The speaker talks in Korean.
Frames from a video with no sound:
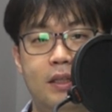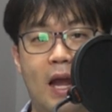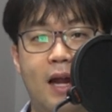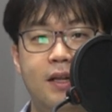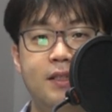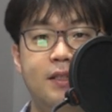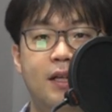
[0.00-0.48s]

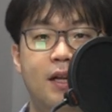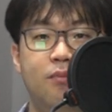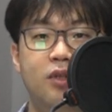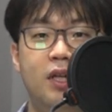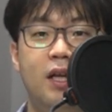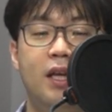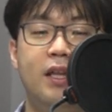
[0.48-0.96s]
다른
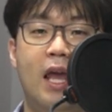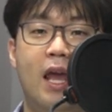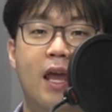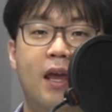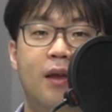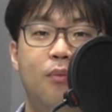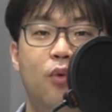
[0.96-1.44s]
사람들에게
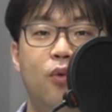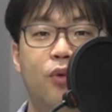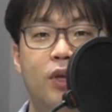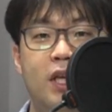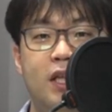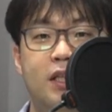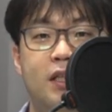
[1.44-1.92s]

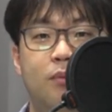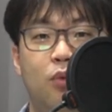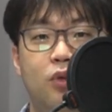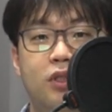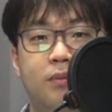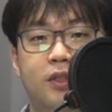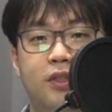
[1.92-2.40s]
내보이는
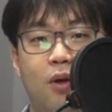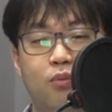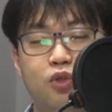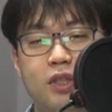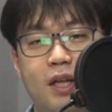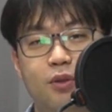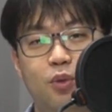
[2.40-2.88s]
모습을
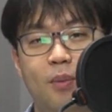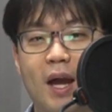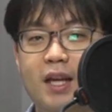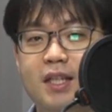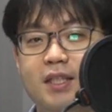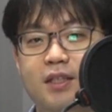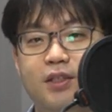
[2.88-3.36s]
너무나도
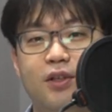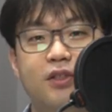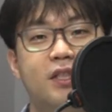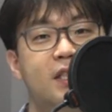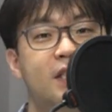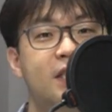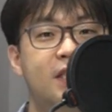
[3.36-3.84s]
많이
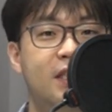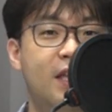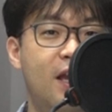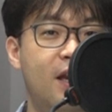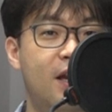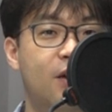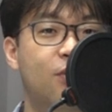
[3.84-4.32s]
신경 쓰는
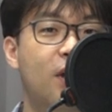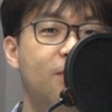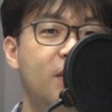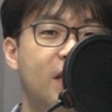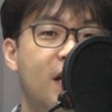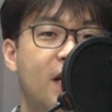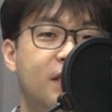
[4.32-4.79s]
시대라고
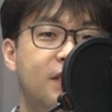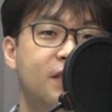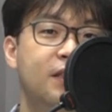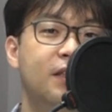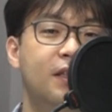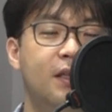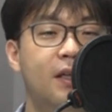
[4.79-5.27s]
합니다.
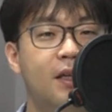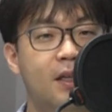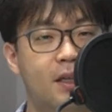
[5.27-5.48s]
즉